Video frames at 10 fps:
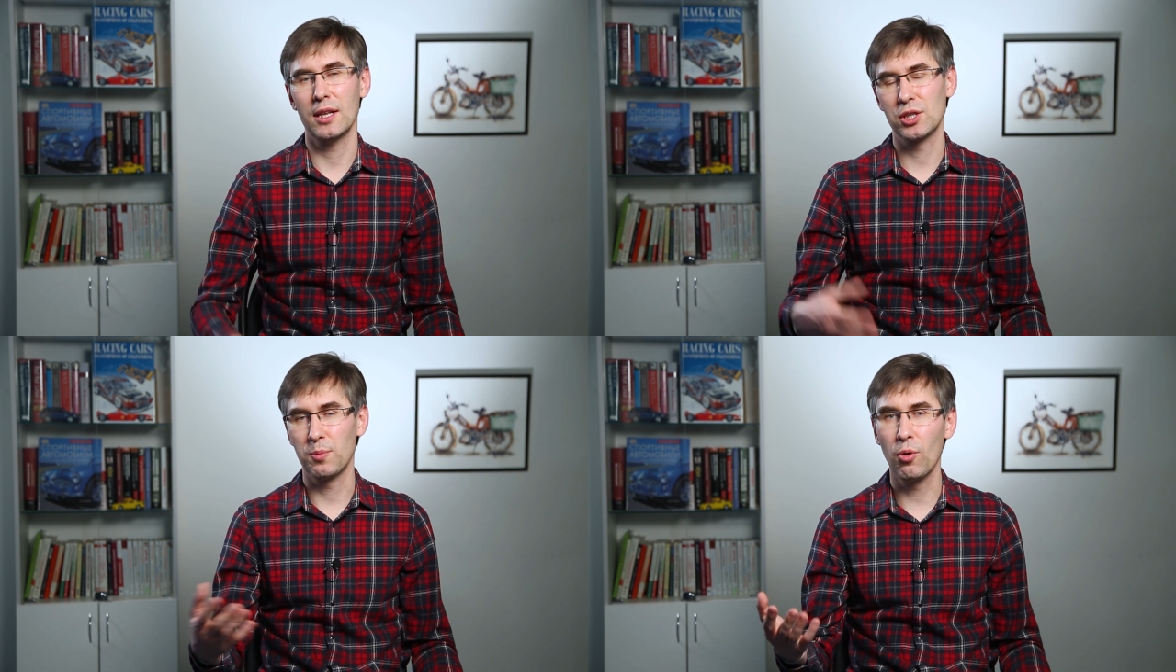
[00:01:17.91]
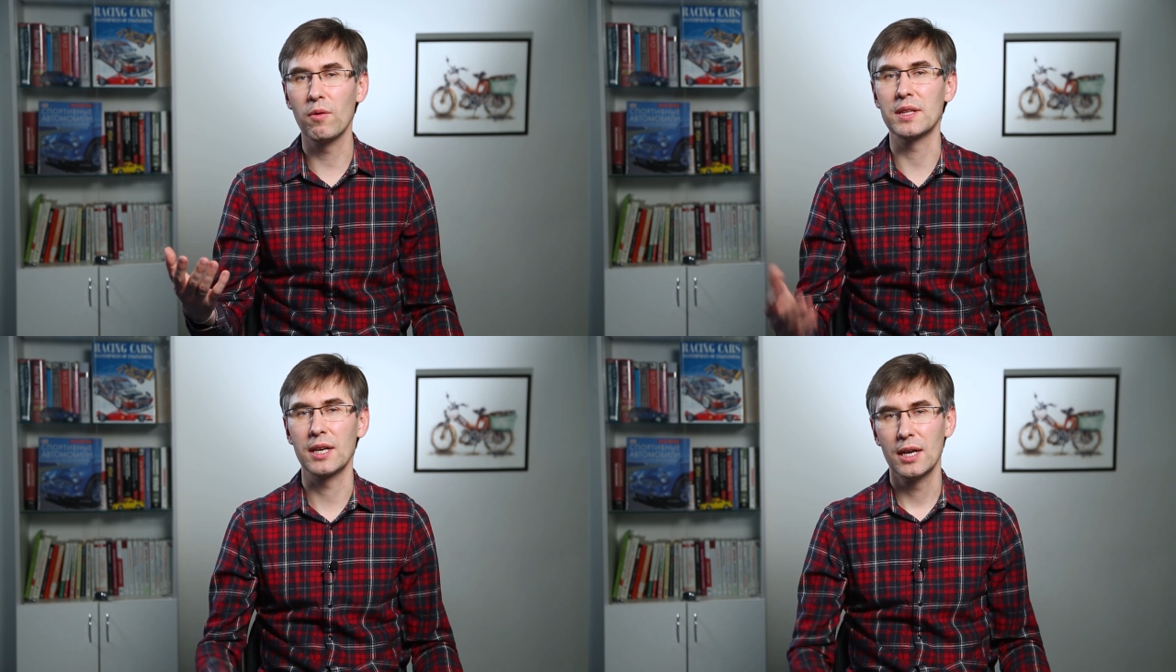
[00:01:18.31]
для
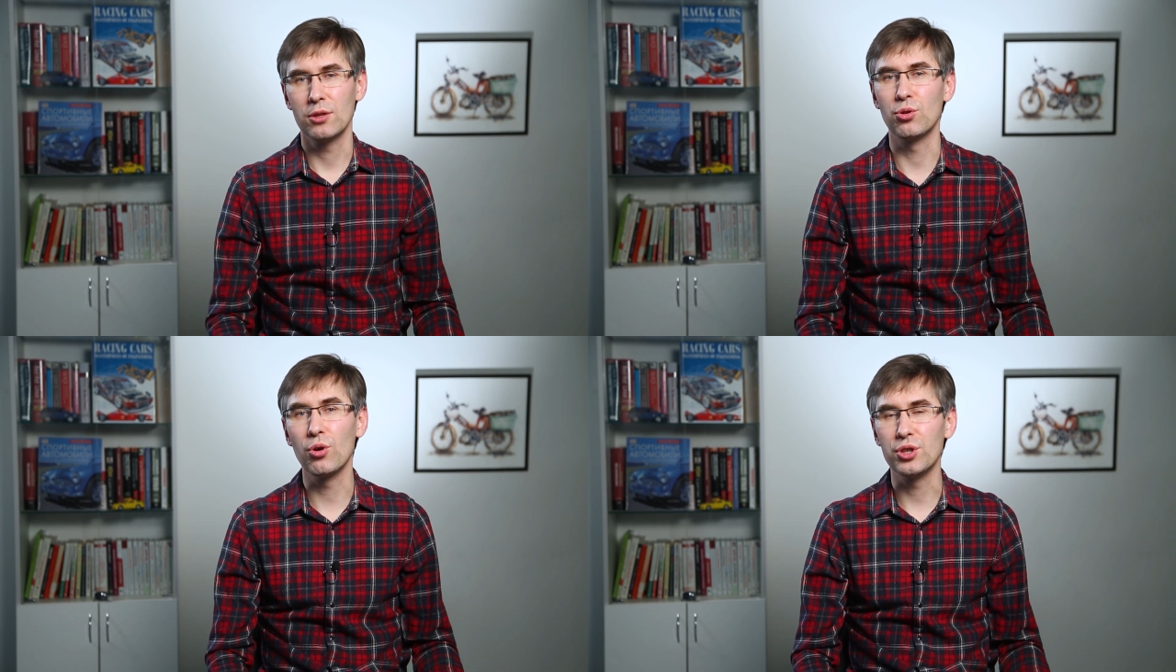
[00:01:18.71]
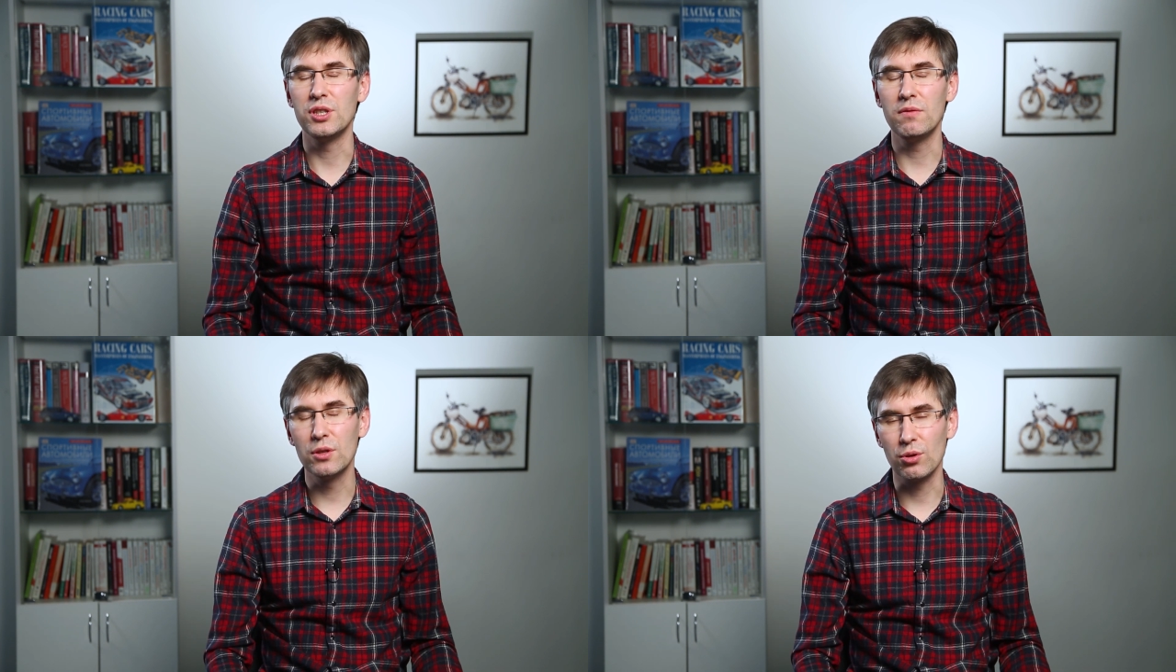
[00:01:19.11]
шипованных до
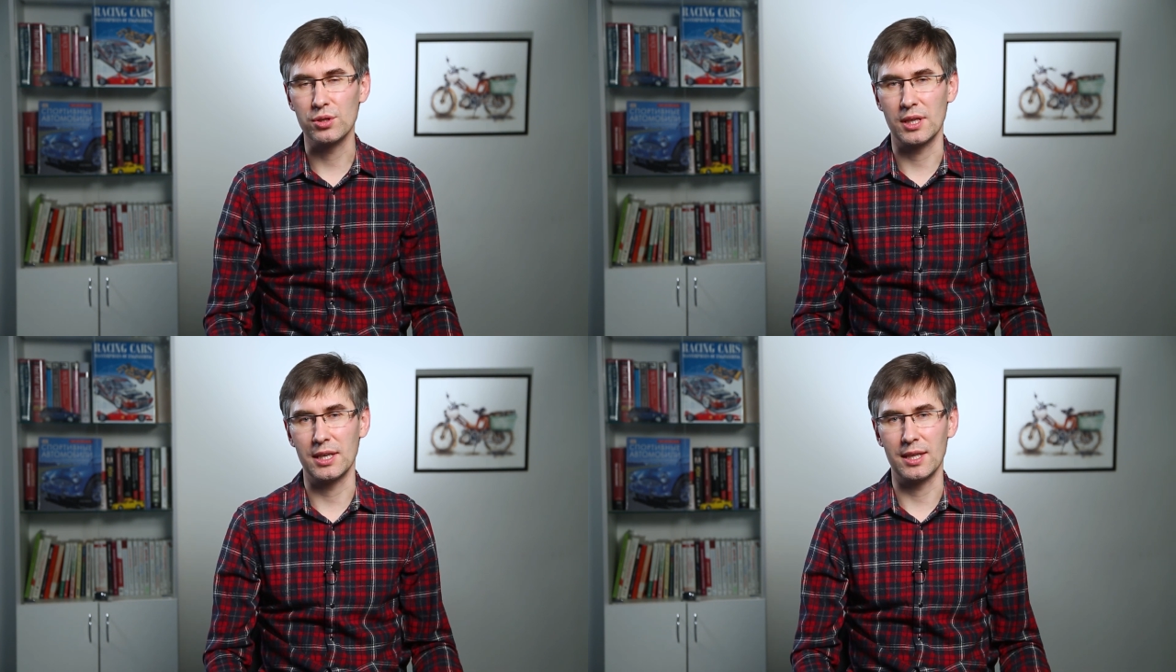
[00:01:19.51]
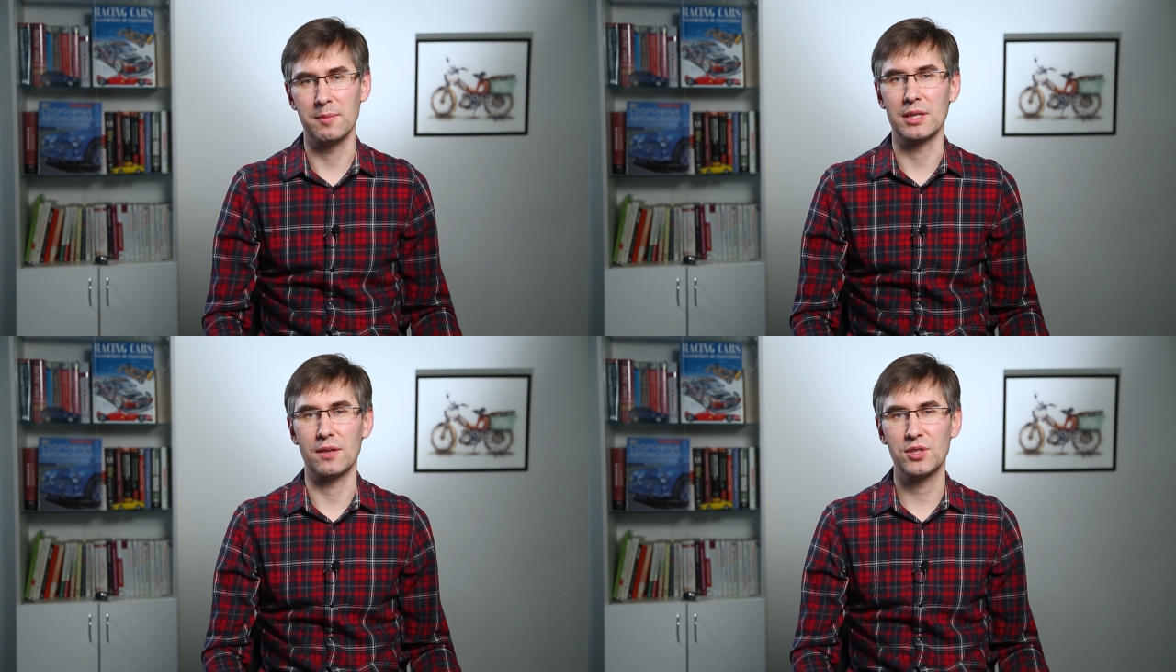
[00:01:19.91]
90
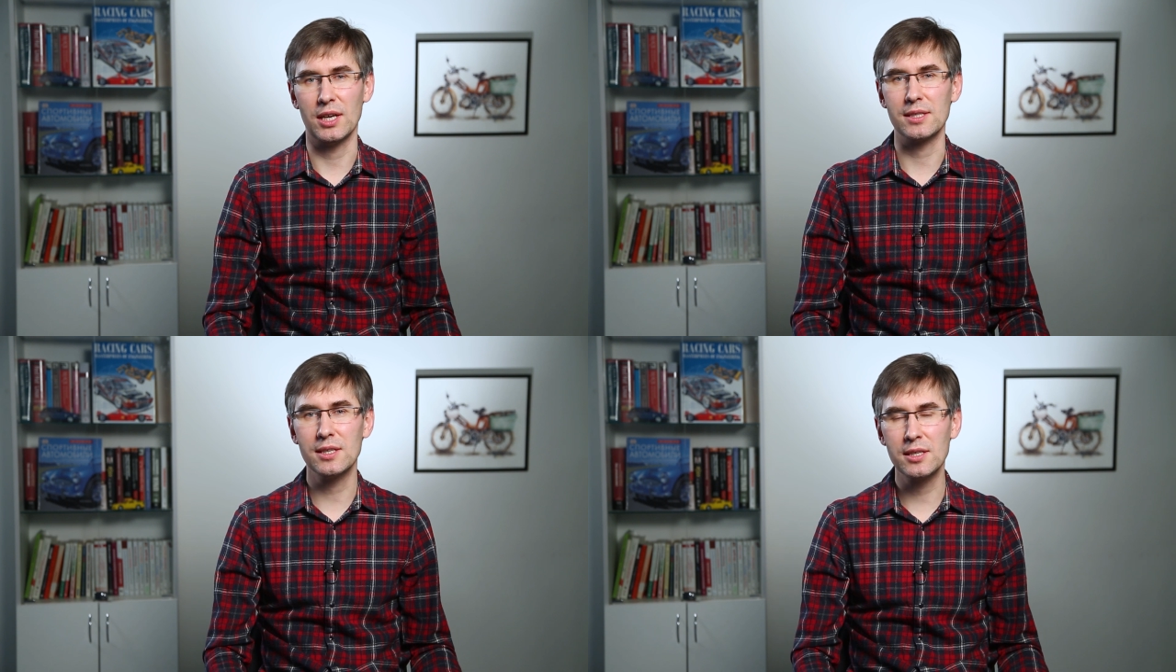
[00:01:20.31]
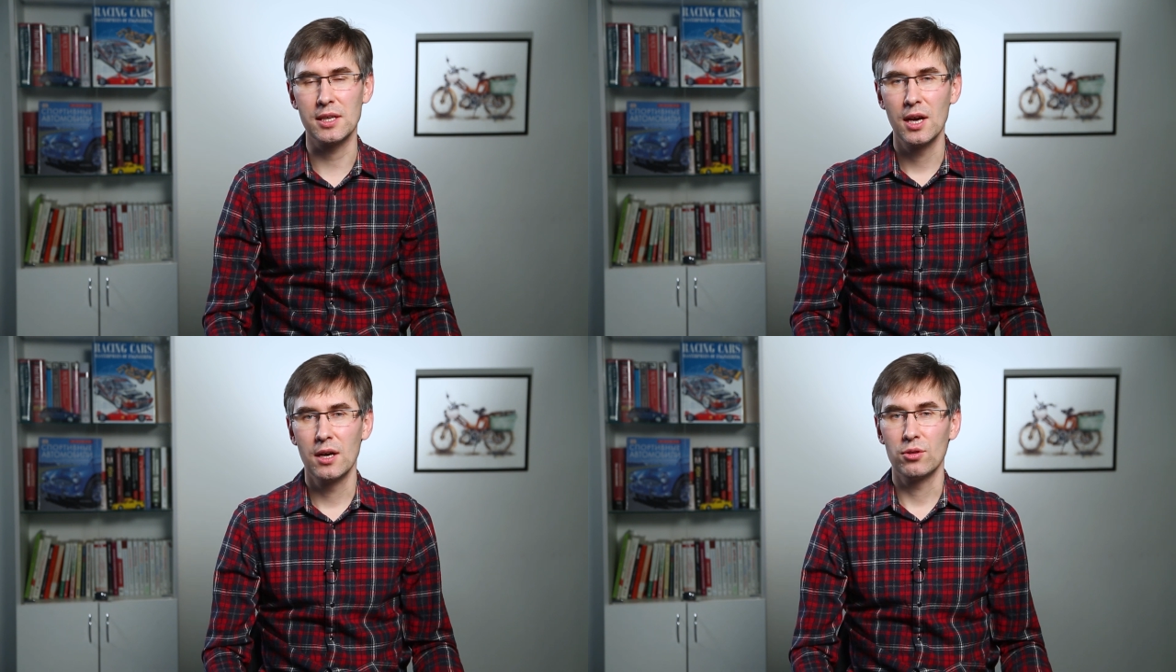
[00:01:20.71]
км в час снизить.